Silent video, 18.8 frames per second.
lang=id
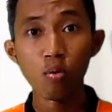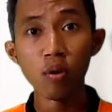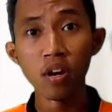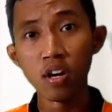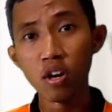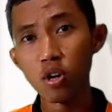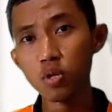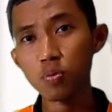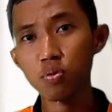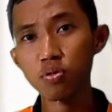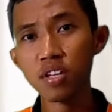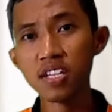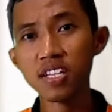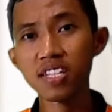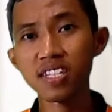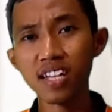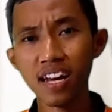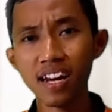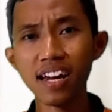Windows punya
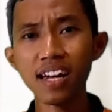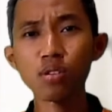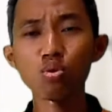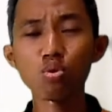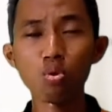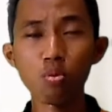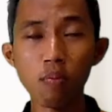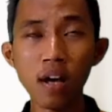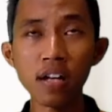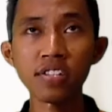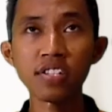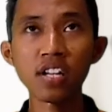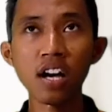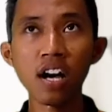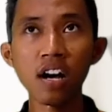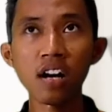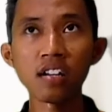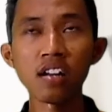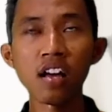sejarah yang cukup
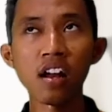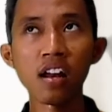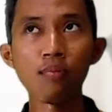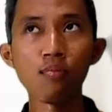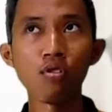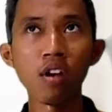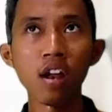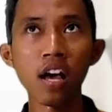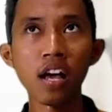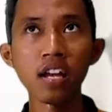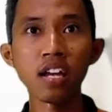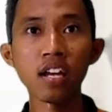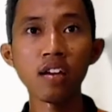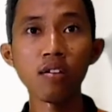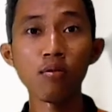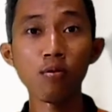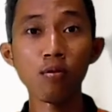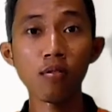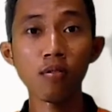panjang dari
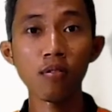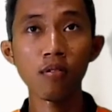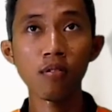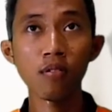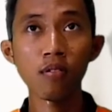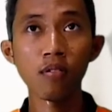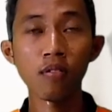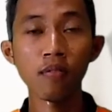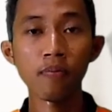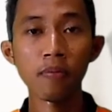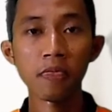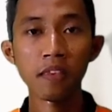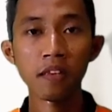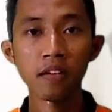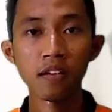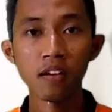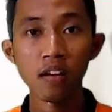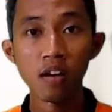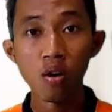mulai
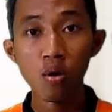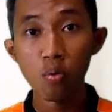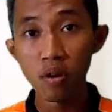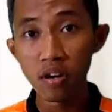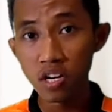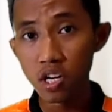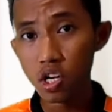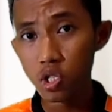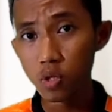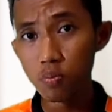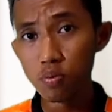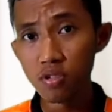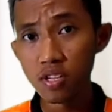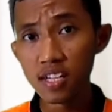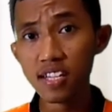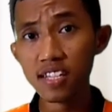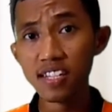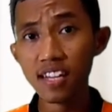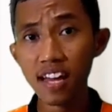Windows
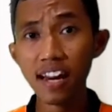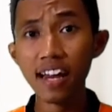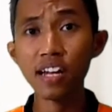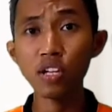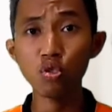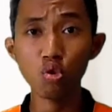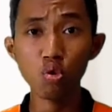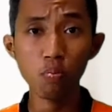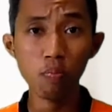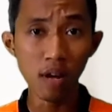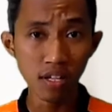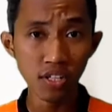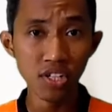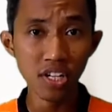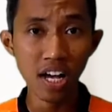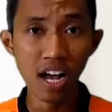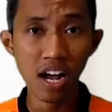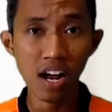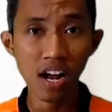punya sejarah yang cukup
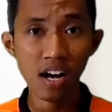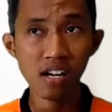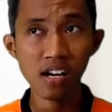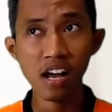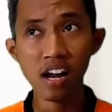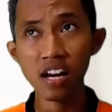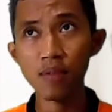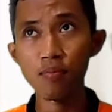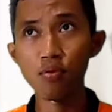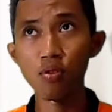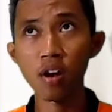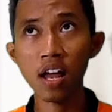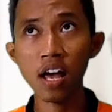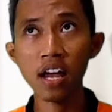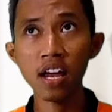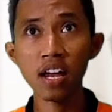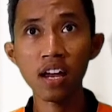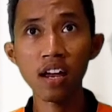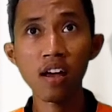panjang dari
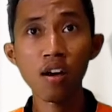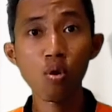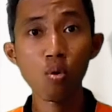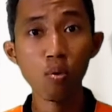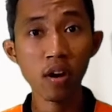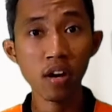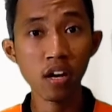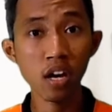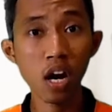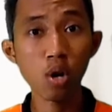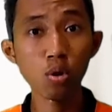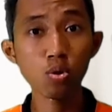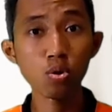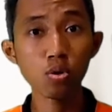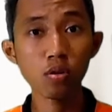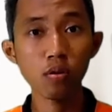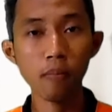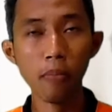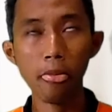mulai
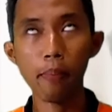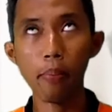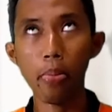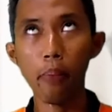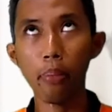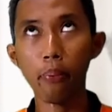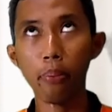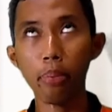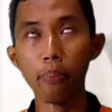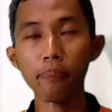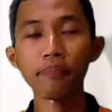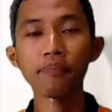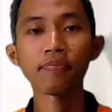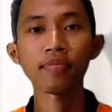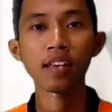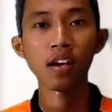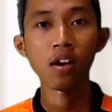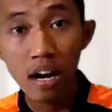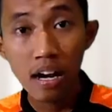Windows
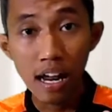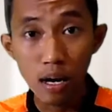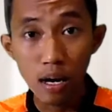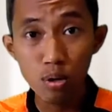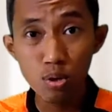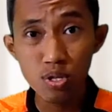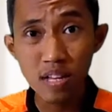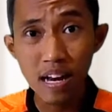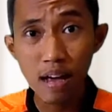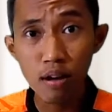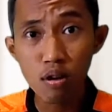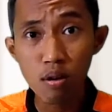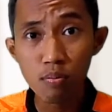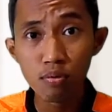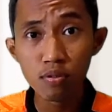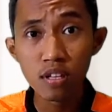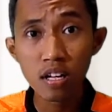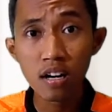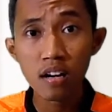lalu setelah
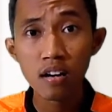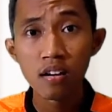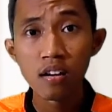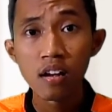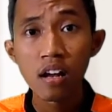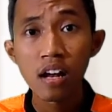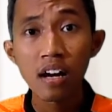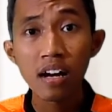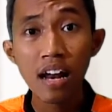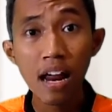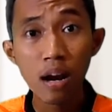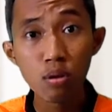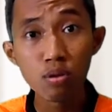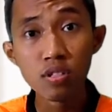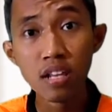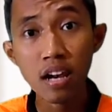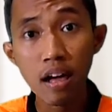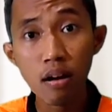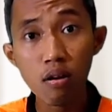komputer lalu
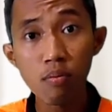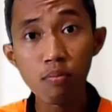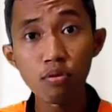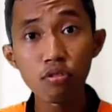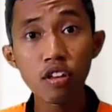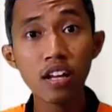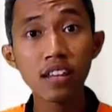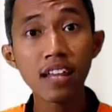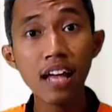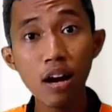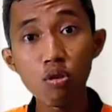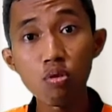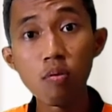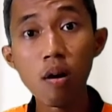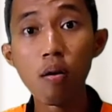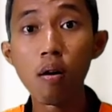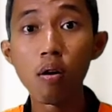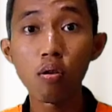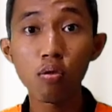setelah komputer tahu
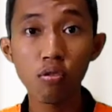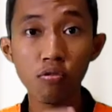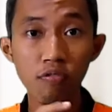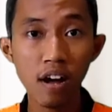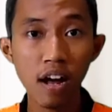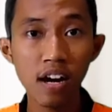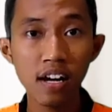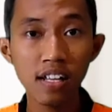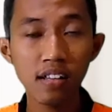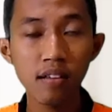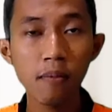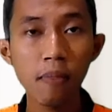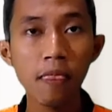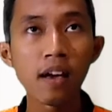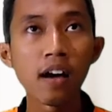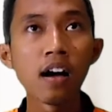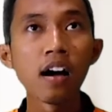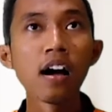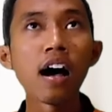bahwa huruf A di
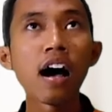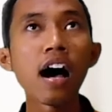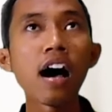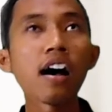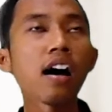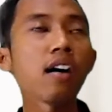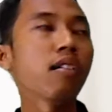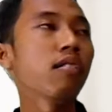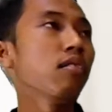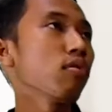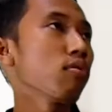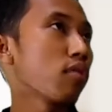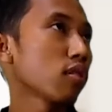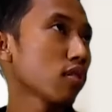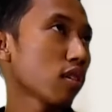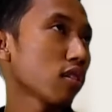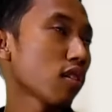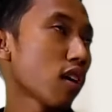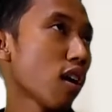A,
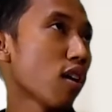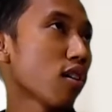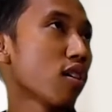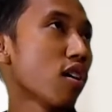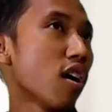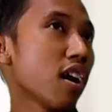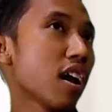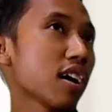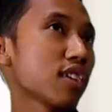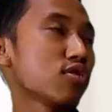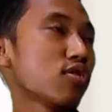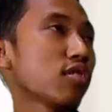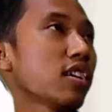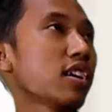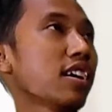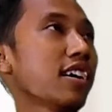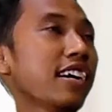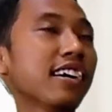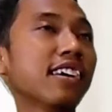tolong dong lagi
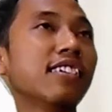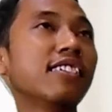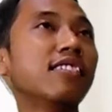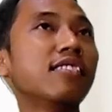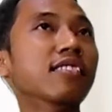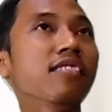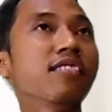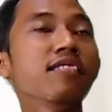syuting